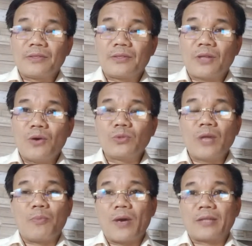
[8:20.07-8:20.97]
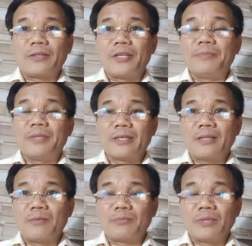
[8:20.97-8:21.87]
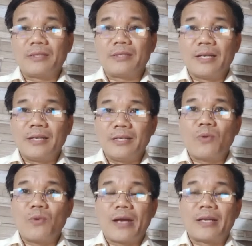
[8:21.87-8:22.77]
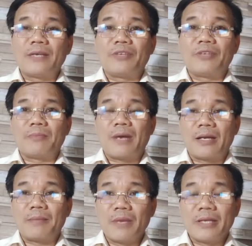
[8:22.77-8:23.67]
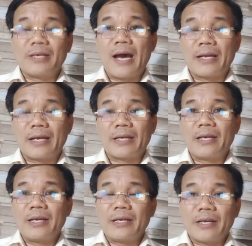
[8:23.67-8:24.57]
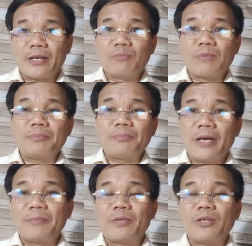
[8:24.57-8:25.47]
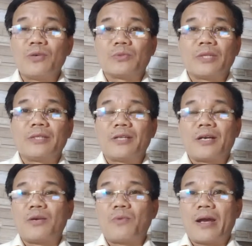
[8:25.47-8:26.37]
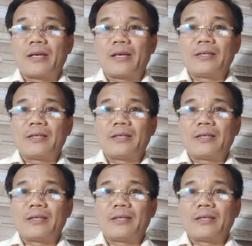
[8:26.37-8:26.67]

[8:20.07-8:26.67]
thu thập hoặc tìm những cái thông tin để liên quan đến cái việc mà bị hại này, để cung cấp thêm cái nguồn tin cho cơ quan.